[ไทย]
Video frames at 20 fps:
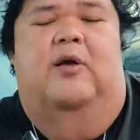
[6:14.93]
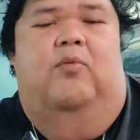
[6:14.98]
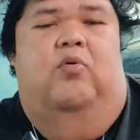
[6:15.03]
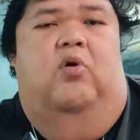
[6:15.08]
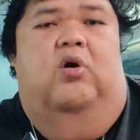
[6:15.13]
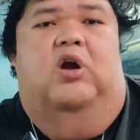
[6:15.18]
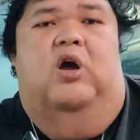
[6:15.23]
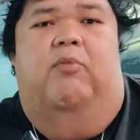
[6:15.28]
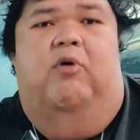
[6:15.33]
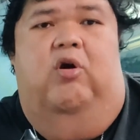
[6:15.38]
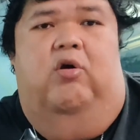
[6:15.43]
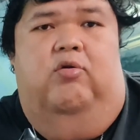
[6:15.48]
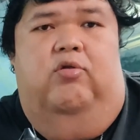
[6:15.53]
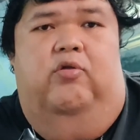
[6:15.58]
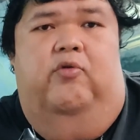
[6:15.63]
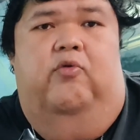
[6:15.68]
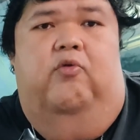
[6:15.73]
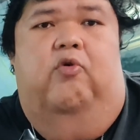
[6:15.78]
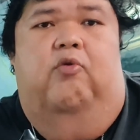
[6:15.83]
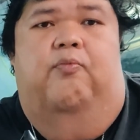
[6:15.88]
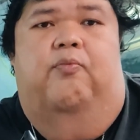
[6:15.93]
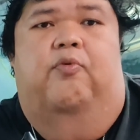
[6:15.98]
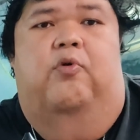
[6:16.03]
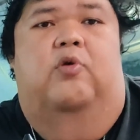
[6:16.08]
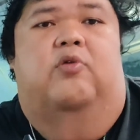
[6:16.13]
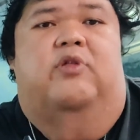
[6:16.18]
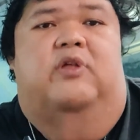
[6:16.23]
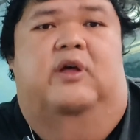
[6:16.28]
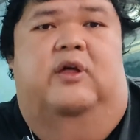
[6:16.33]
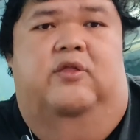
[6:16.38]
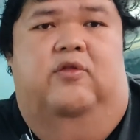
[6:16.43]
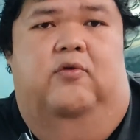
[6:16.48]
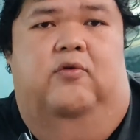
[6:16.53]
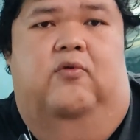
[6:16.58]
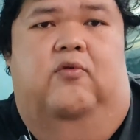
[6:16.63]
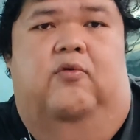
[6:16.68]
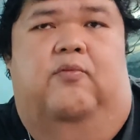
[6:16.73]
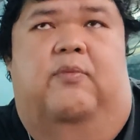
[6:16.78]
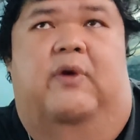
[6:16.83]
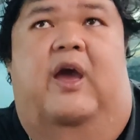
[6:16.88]
พวกกระบอกสูบพวกเสื้อ
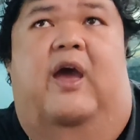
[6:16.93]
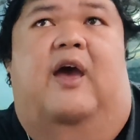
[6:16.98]
สูบ